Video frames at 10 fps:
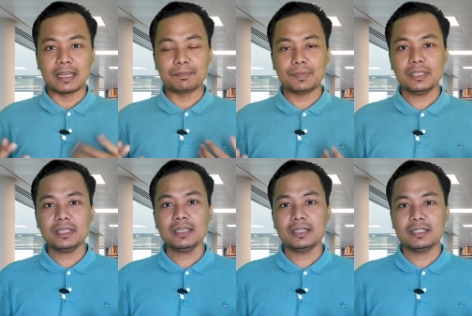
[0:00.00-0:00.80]

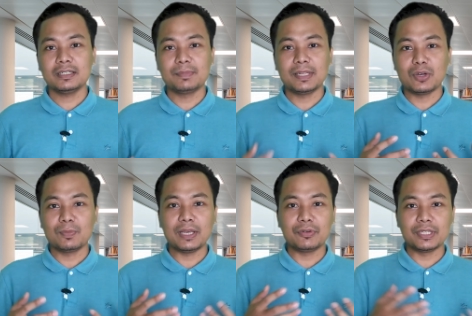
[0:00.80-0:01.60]
tapi eh,
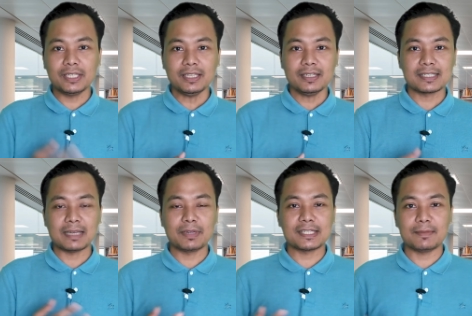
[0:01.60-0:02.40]
beliau-beliau ini,
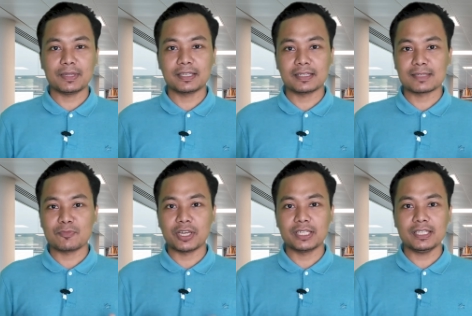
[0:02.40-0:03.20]
sahabat-sahabat kita
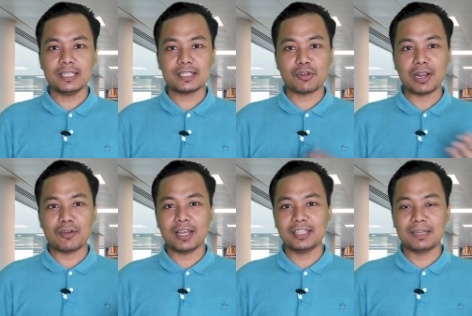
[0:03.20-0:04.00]
semua ini
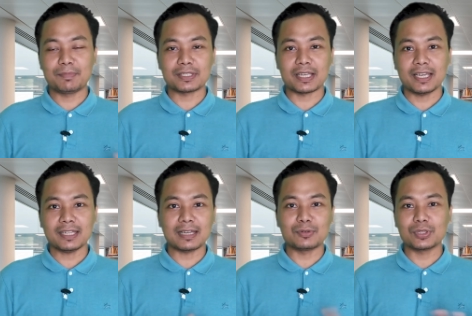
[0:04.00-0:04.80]
seolah-olah tidak
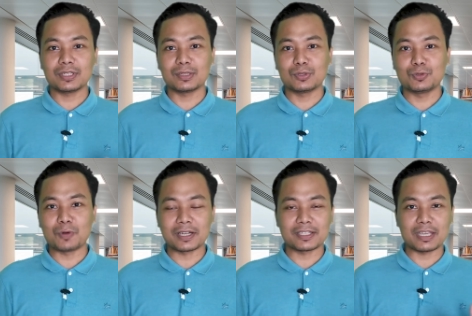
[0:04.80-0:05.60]
percaya, takut itu
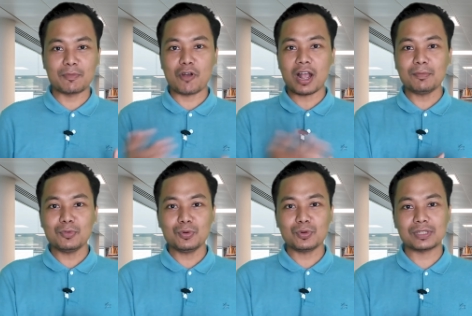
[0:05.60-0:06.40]
uangnya saya bawa
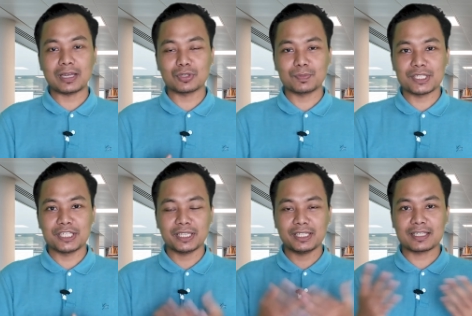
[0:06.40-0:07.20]
kabur, takut
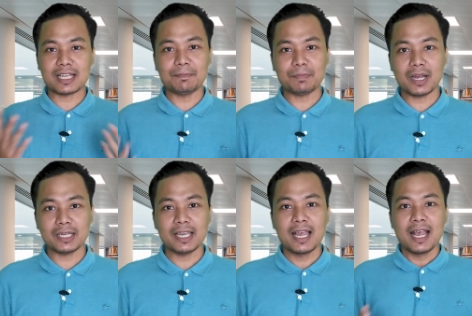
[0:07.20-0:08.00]
mesinnya tidak
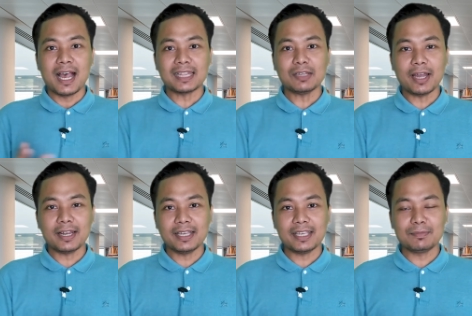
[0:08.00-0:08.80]
sampai, atau
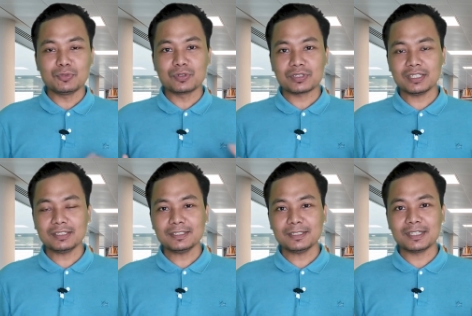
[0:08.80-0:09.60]
ada yang
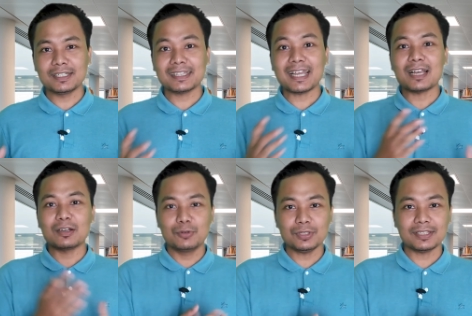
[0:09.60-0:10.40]
mungkin eh,
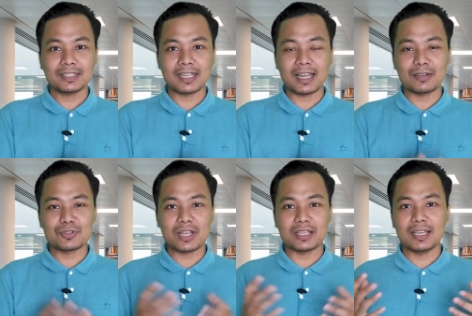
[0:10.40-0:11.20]
takut
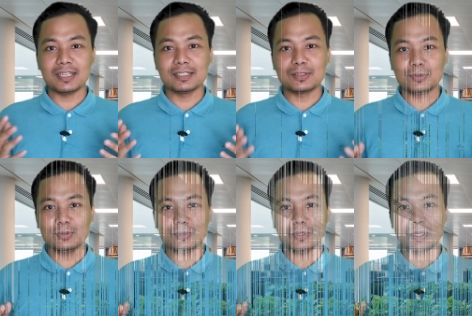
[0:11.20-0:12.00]
kalau saya itu